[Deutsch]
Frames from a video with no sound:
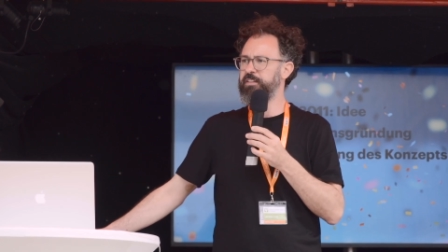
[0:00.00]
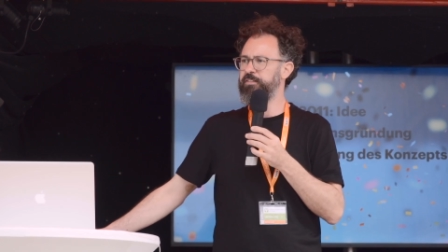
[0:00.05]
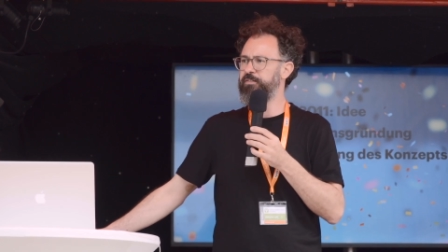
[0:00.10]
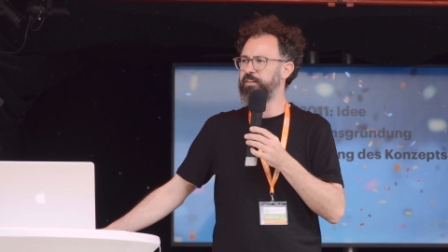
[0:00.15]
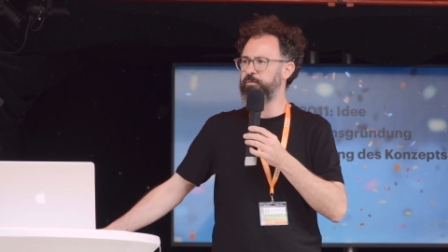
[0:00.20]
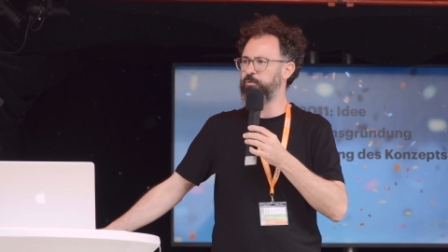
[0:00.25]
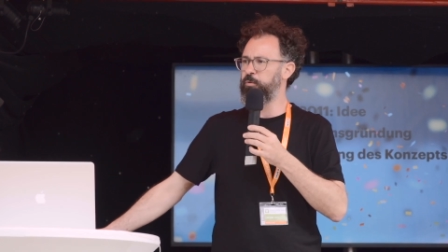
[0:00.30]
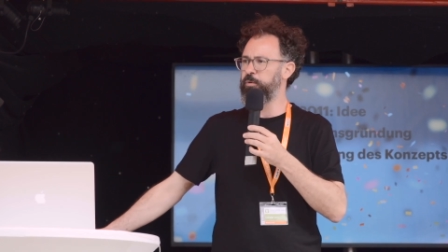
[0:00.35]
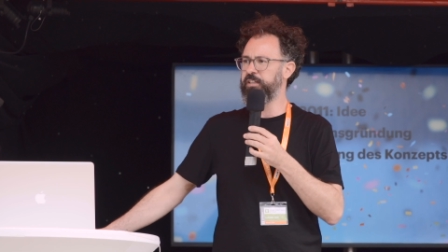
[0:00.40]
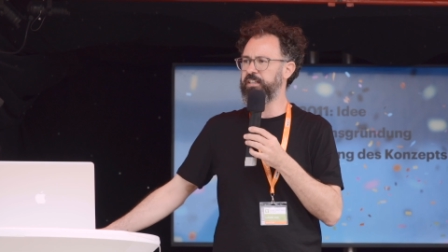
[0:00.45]
wir
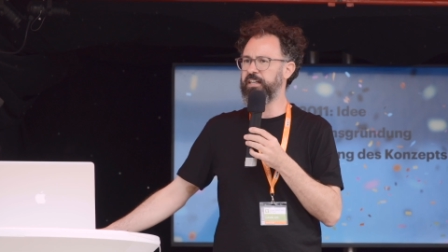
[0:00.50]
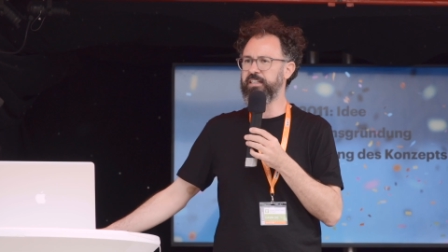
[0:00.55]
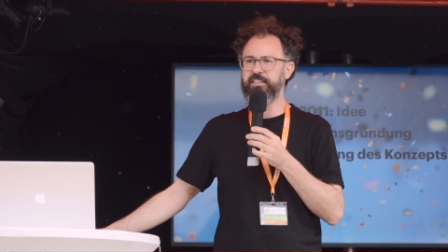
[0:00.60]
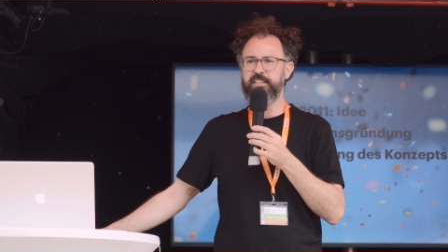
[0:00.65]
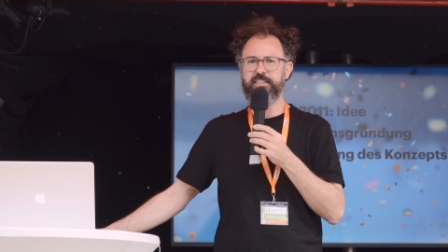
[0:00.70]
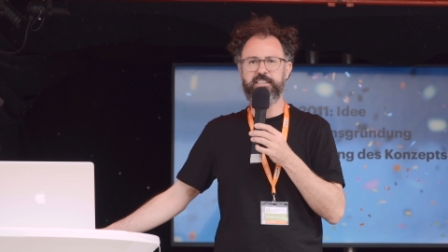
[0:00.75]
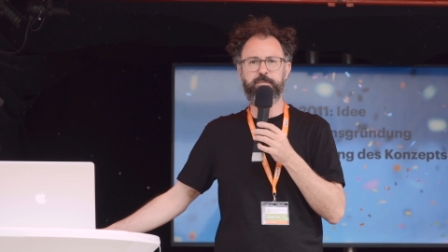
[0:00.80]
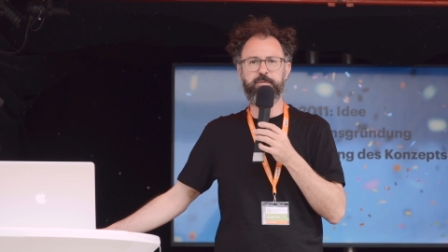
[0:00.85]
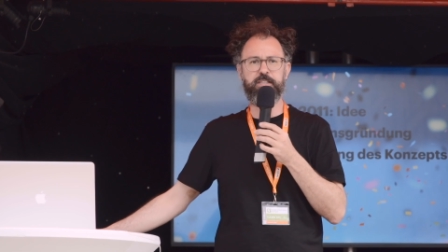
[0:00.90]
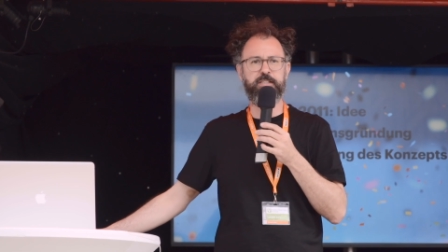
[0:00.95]
haben immer gedacht,
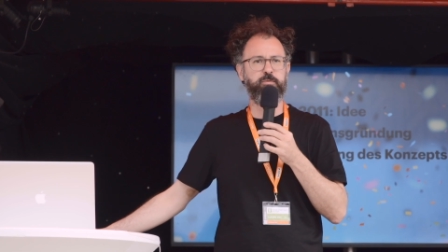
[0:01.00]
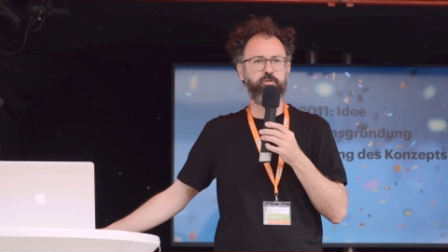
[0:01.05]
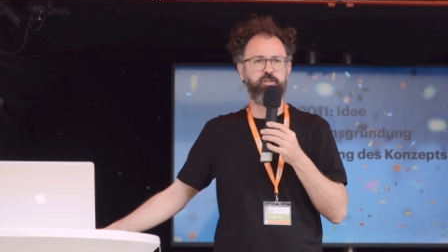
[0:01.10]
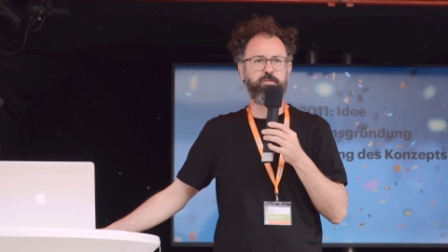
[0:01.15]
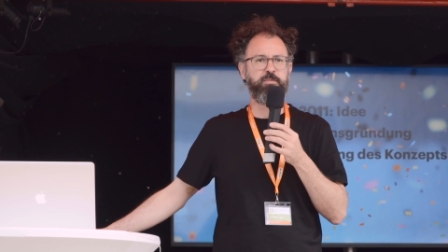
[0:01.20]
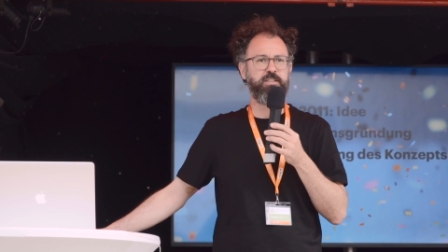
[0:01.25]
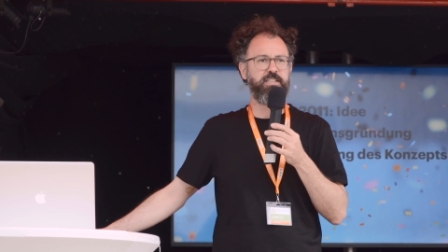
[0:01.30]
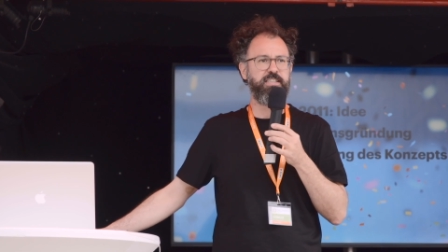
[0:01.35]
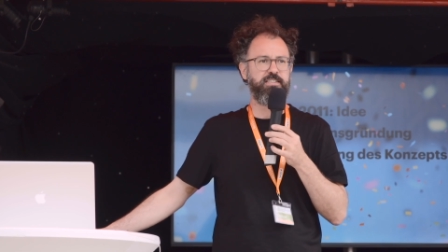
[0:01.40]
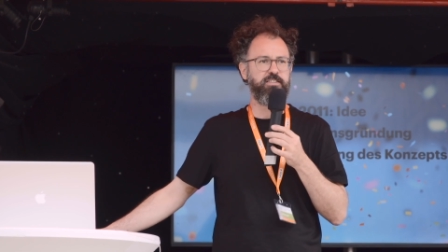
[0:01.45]
das gibt jetzt
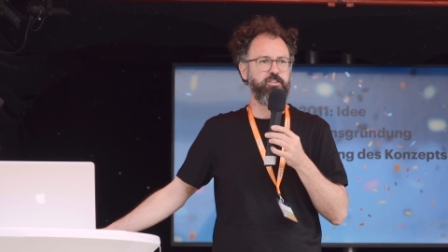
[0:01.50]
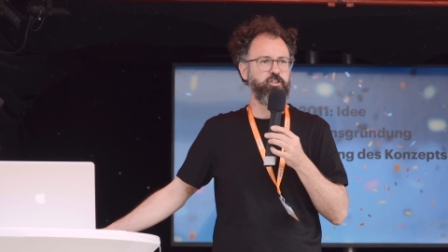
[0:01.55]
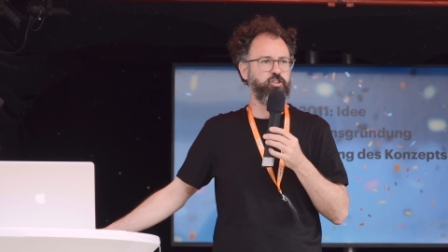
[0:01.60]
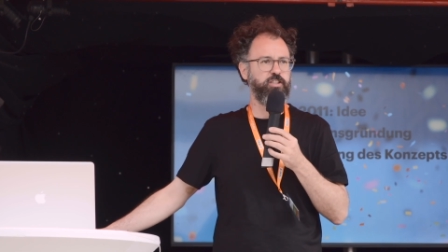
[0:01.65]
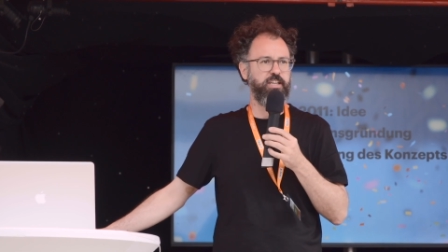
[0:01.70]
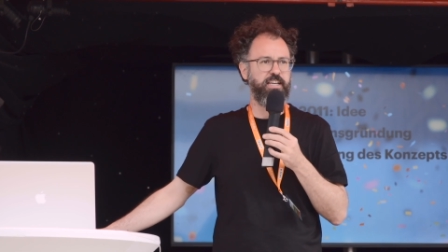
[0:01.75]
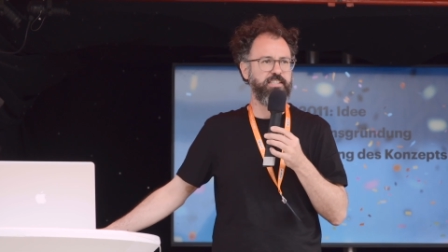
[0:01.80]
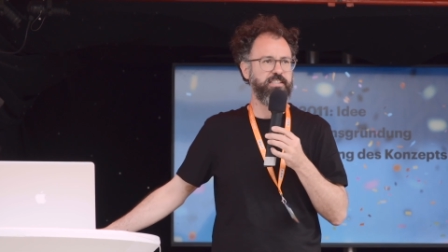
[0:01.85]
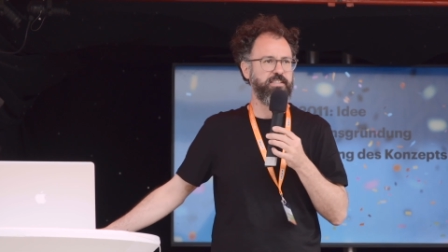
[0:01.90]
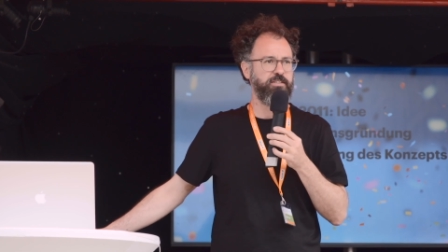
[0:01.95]
bestimmt riesen
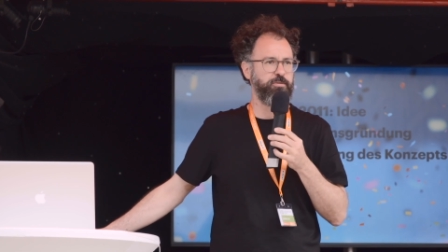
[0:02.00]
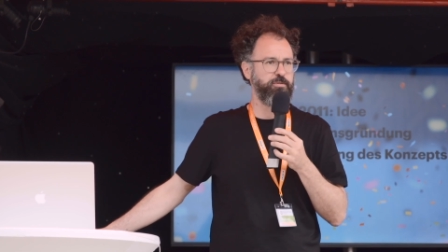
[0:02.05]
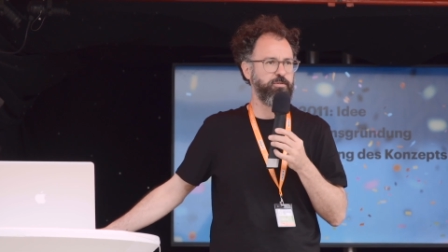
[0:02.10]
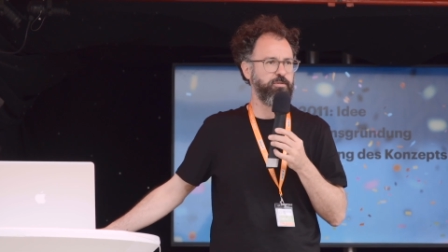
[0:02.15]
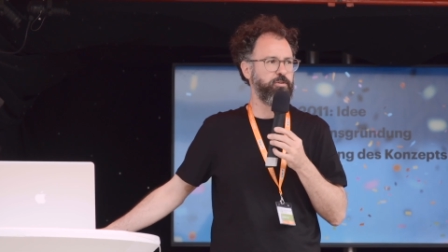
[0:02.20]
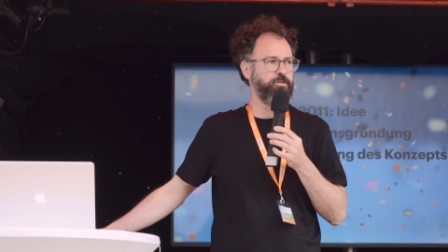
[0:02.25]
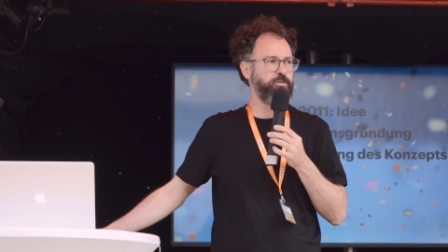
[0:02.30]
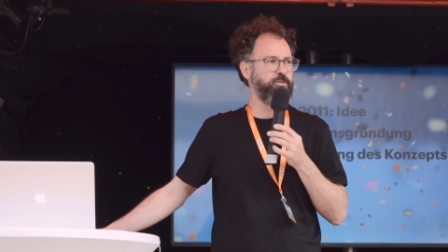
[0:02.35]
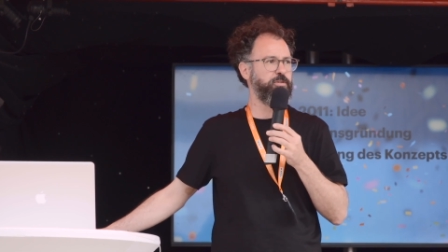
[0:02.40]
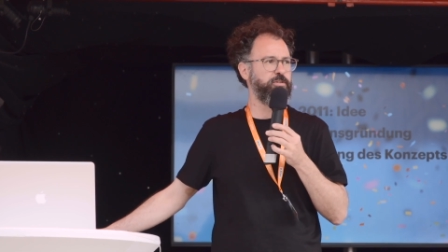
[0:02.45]
Stress und oh
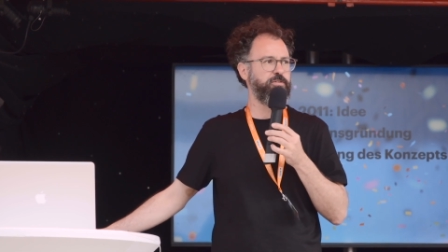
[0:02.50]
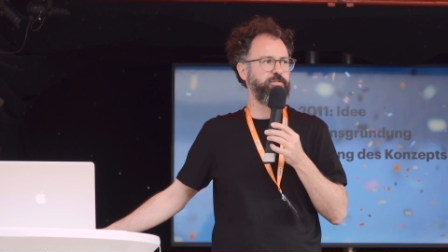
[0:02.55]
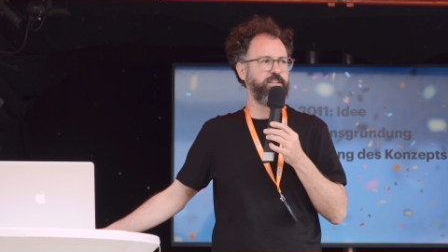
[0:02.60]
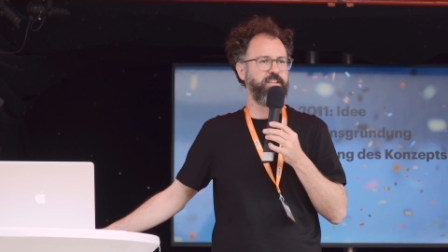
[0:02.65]
Gott, oh Gott,